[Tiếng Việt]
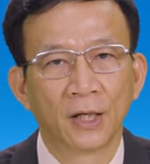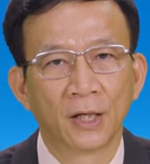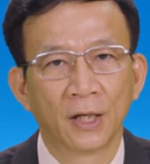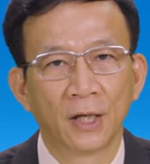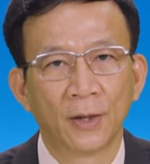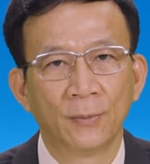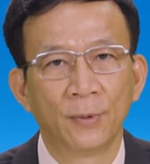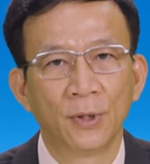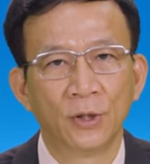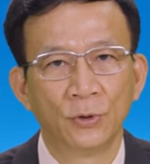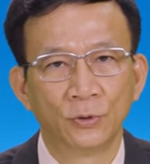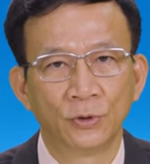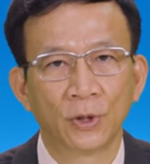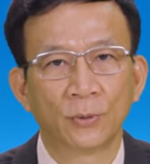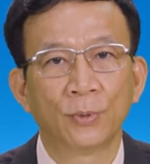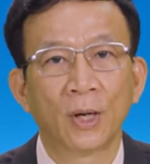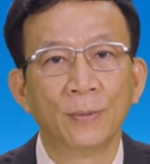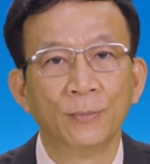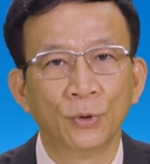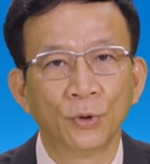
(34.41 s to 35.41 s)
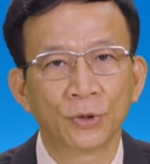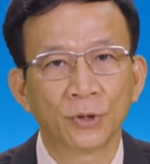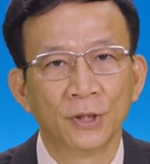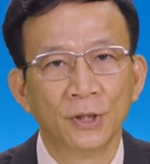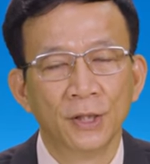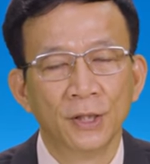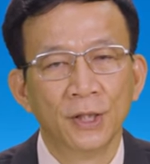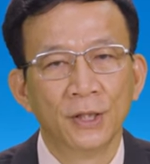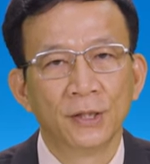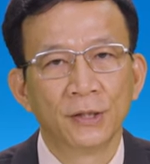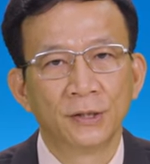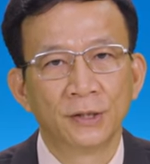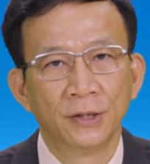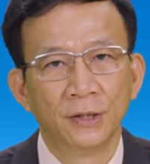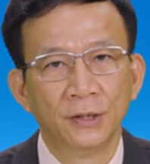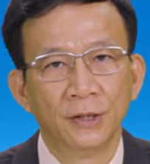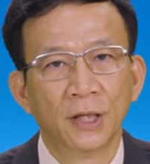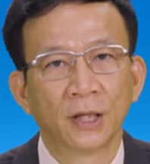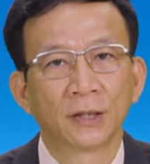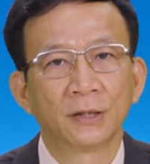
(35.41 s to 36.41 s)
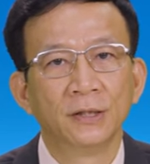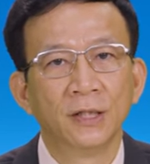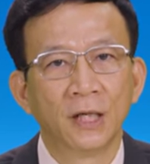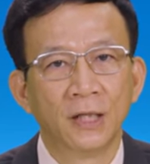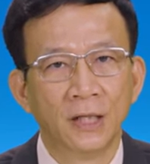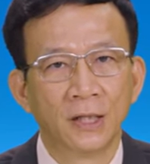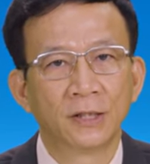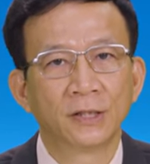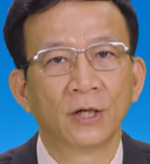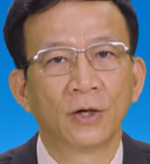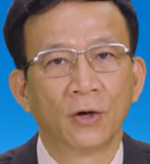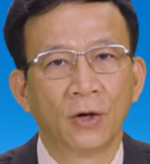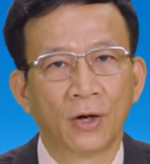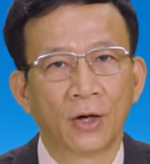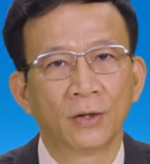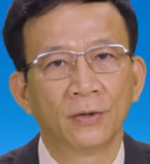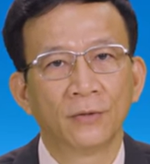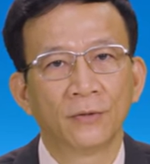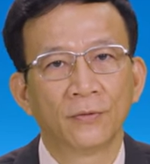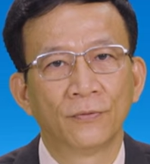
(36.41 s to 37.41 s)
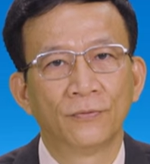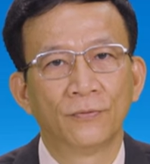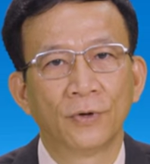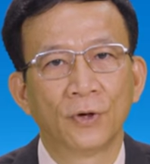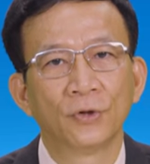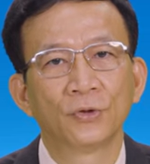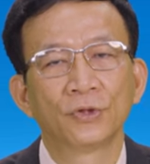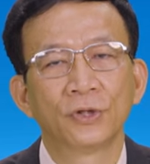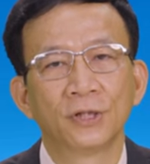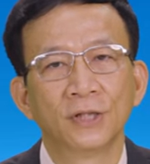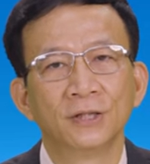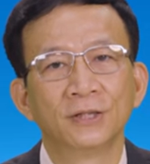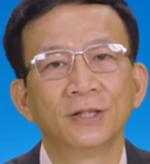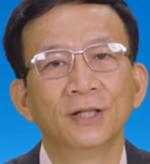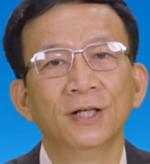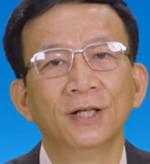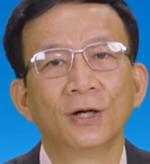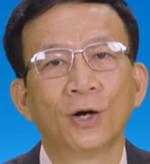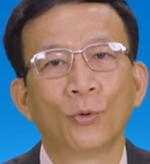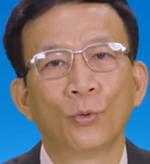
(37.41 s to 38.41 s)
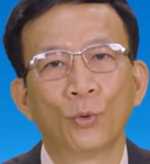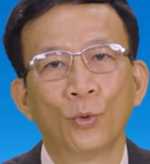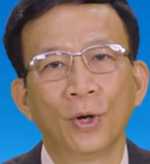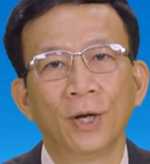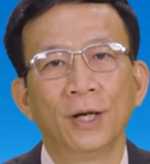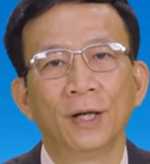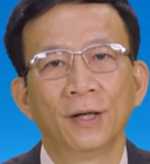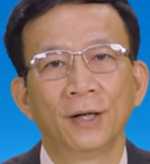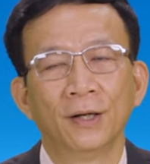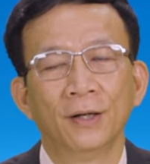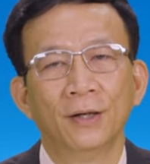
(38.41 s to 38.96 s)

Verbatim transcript: năm 2021 xin được nhiệt liệt chào đón Phó sư tiến sĩ Lương Ngọc Khuê,